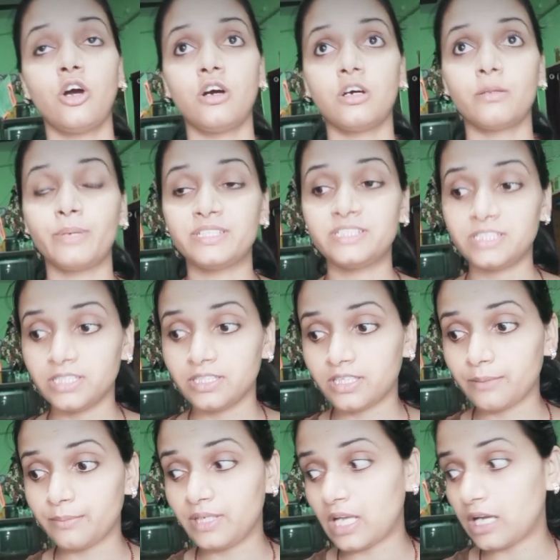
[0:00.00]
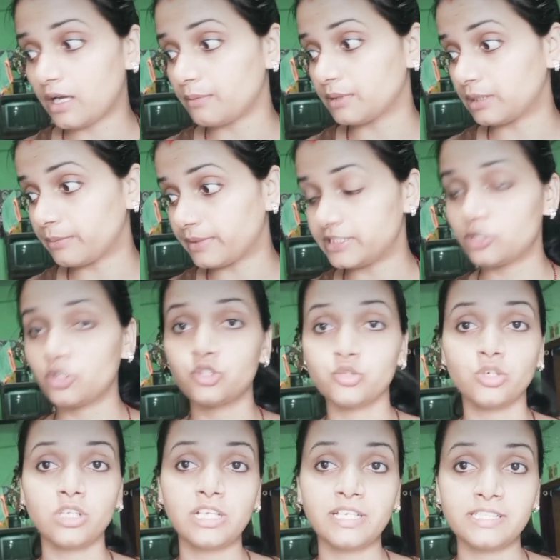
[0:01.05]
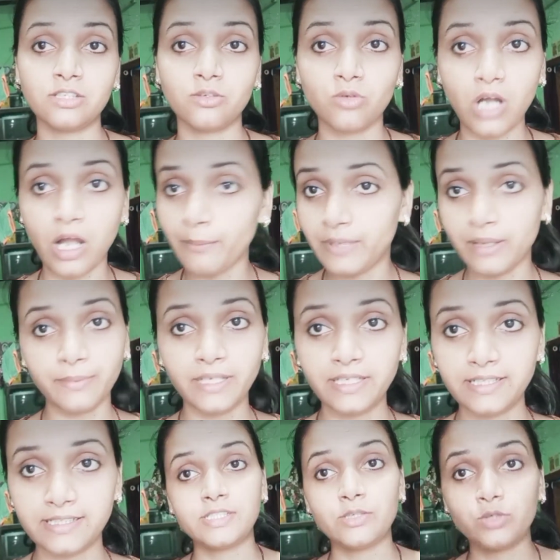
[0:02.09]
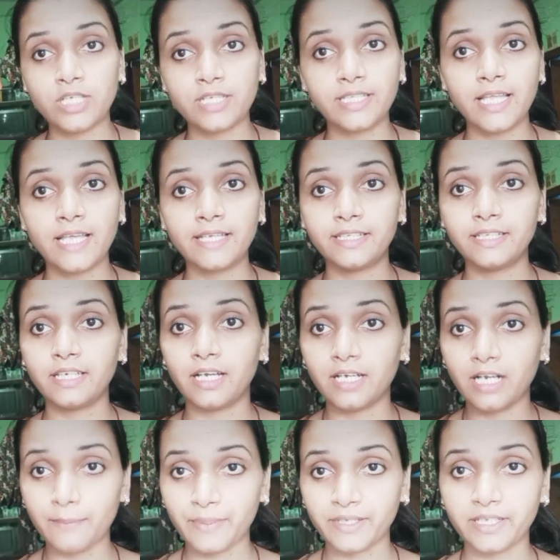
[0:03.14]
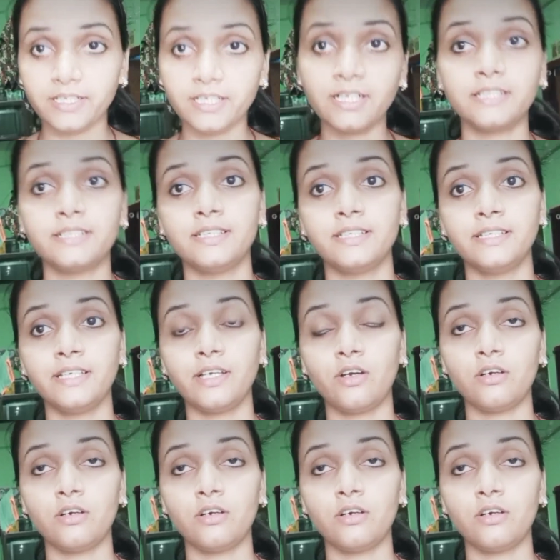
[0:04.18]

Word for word: और बच्चे के बिना मतलब बच्चे को छोड़ के किसी को काम भी आप नहीं कर सकते हो जाता है कि अगर आप अकेले रहते हैं